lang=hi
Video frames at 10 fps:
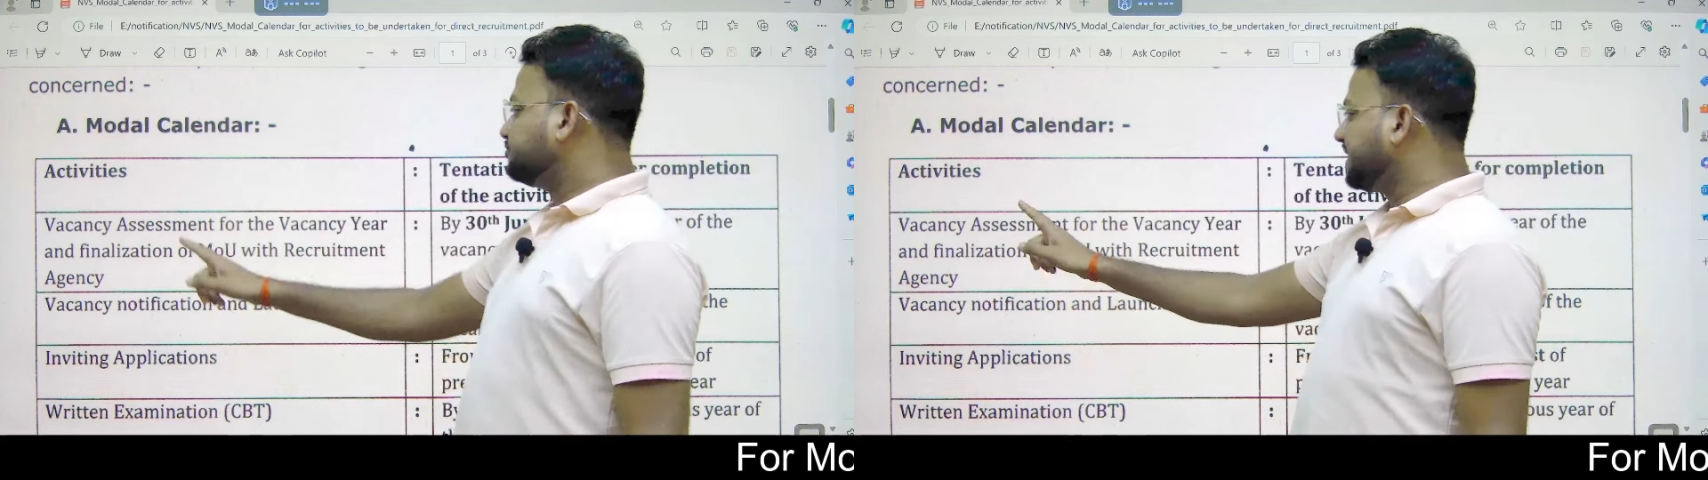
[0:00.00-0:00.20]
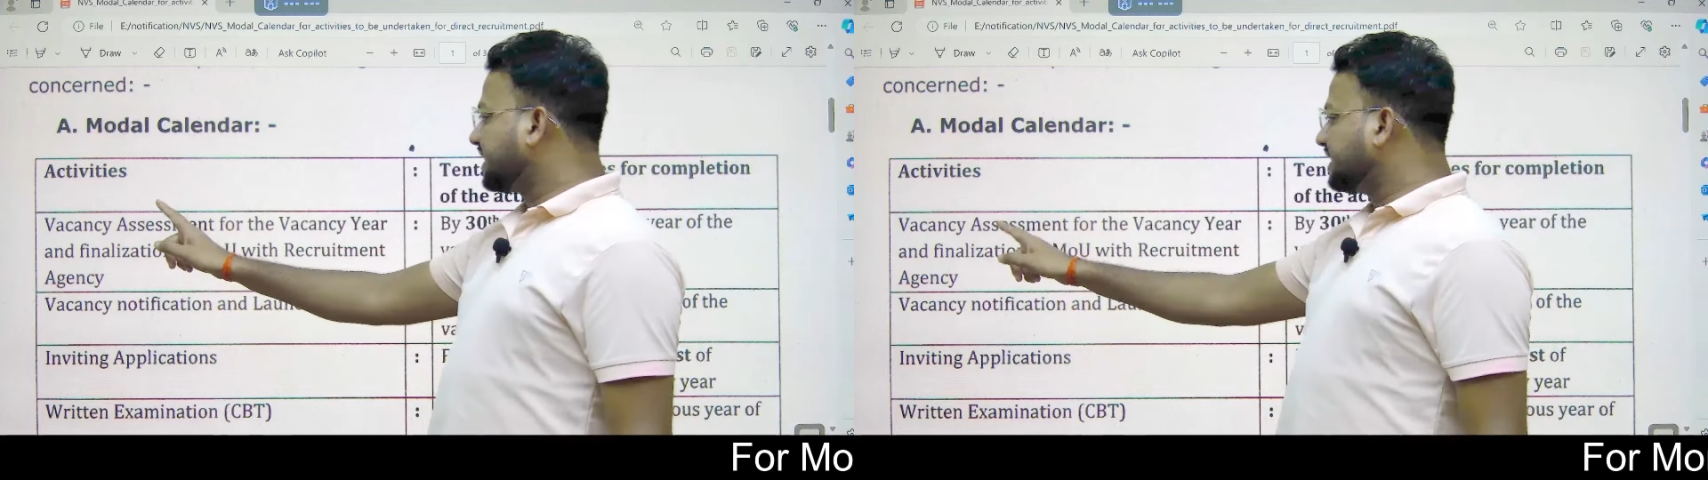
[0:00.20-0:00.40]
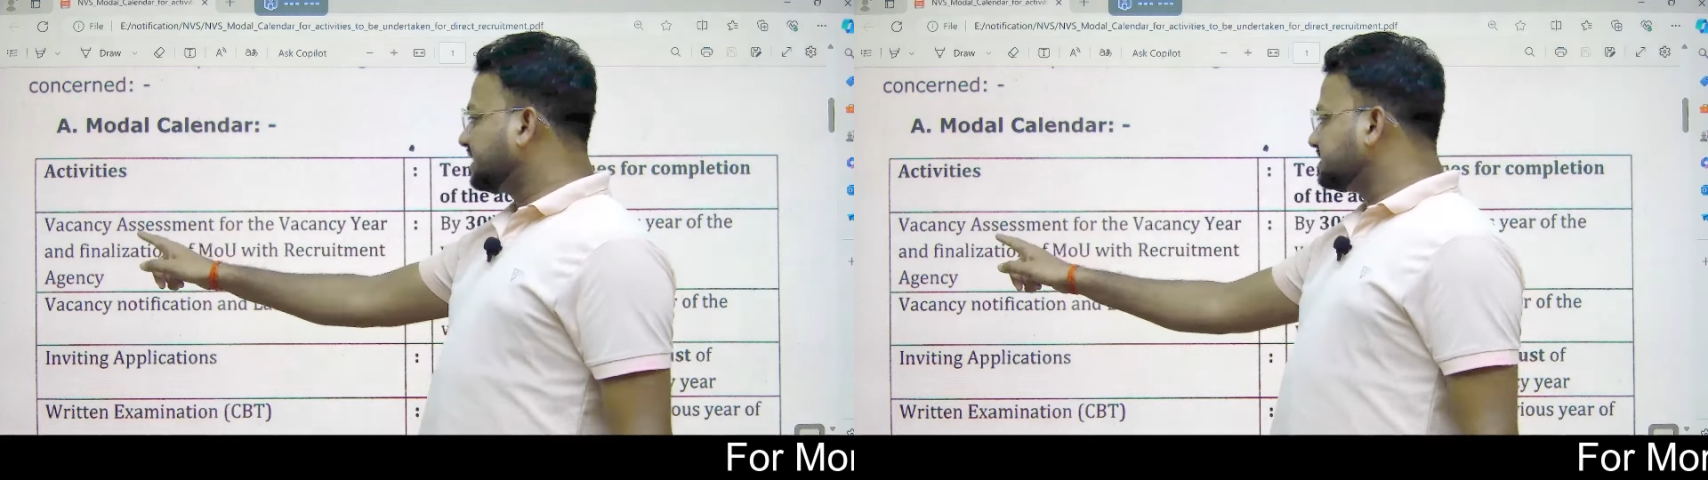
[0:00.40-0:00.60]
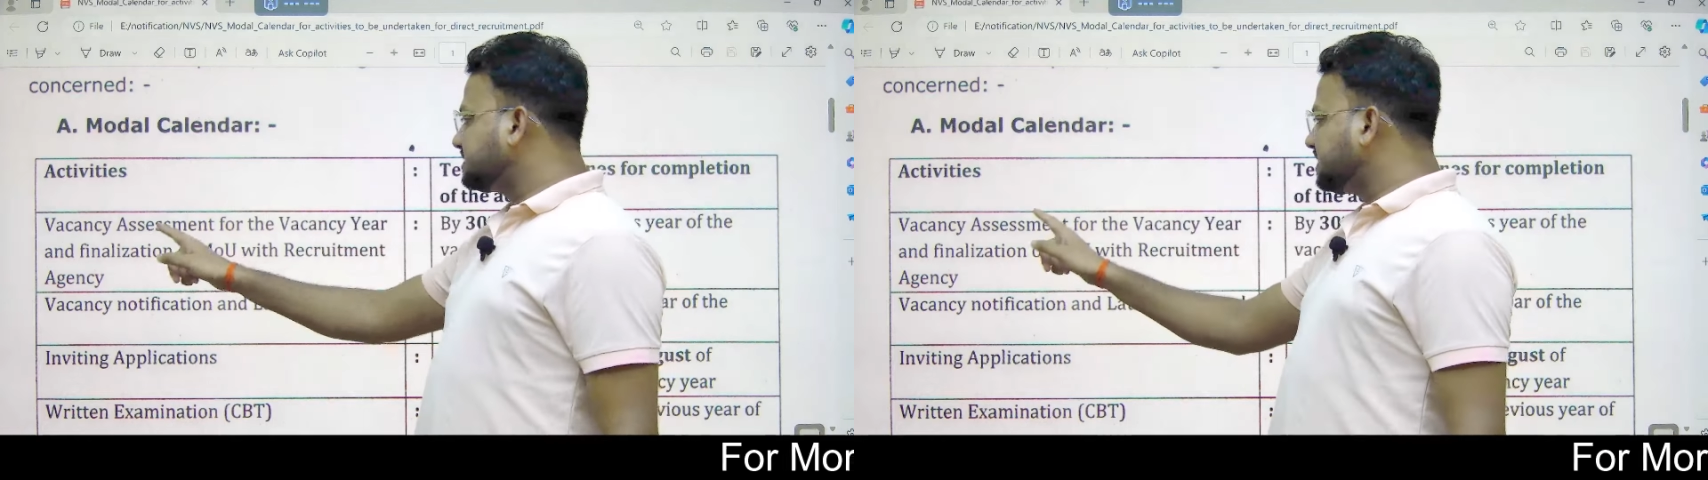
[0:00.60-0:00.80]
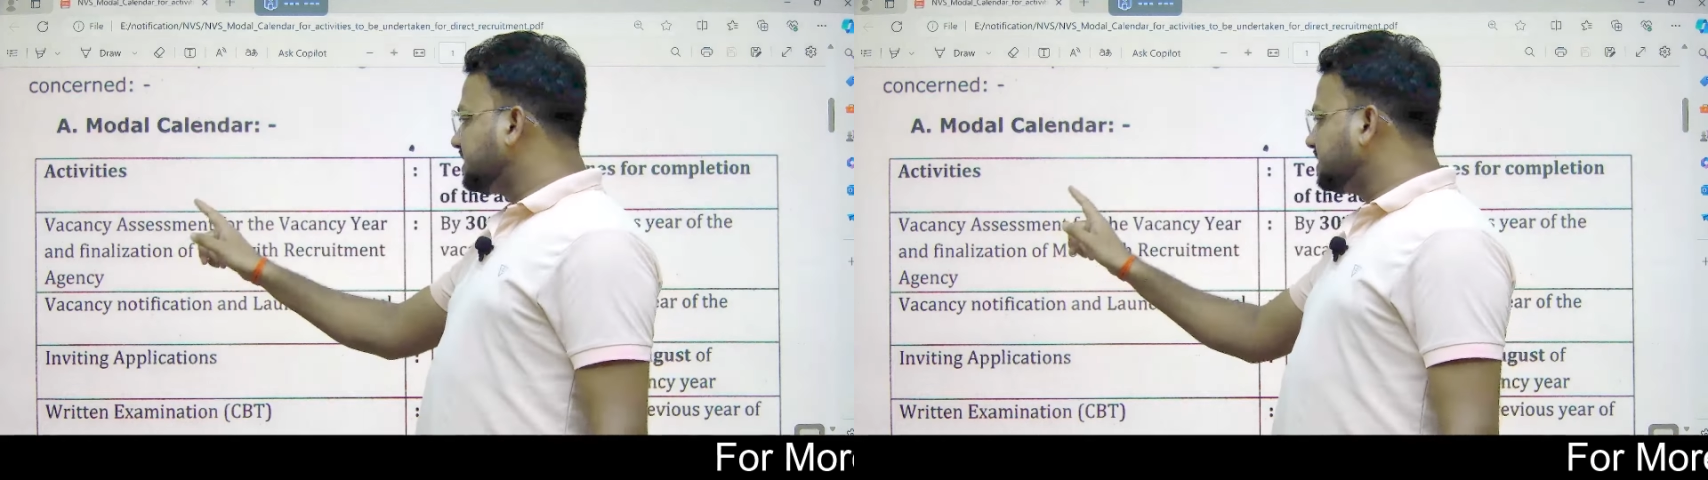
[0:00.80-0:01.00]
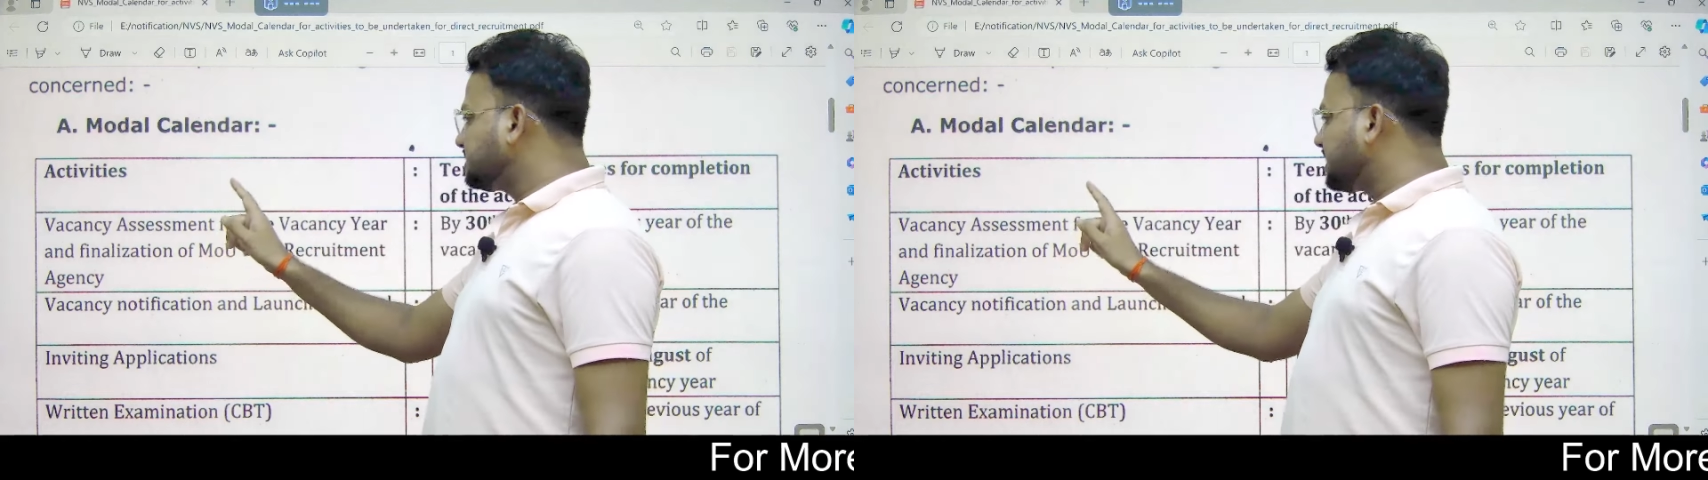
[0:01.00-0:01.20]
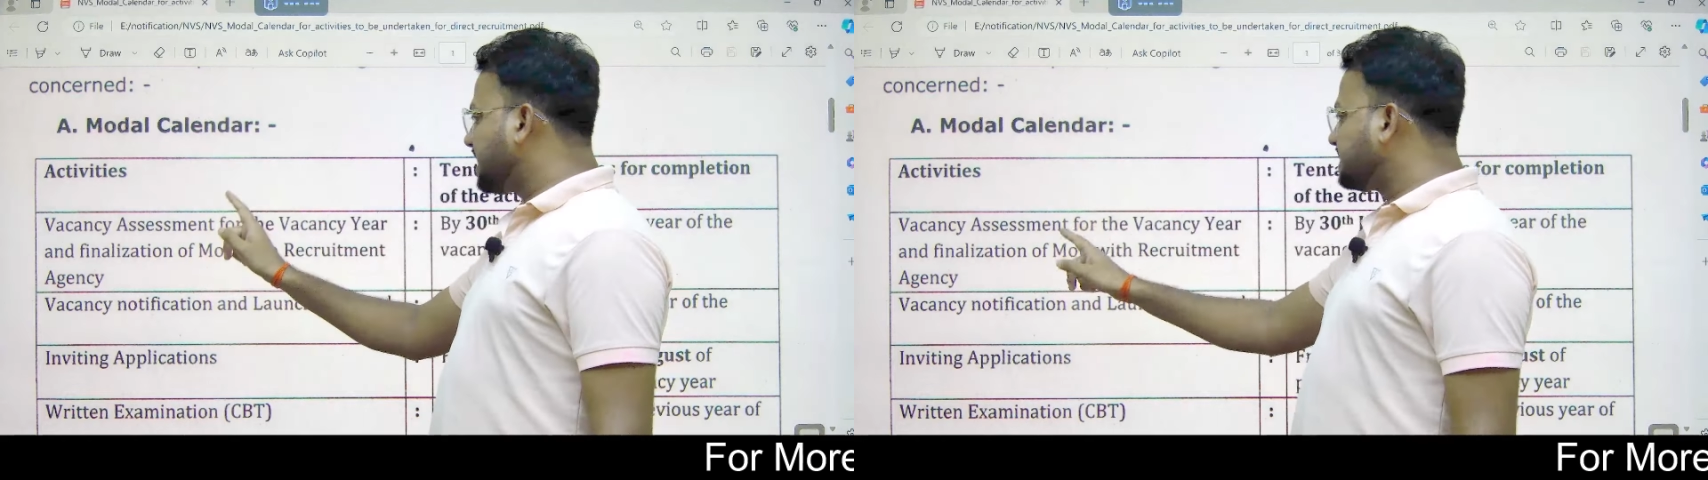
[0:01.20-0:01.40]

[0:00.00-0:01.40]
vacancies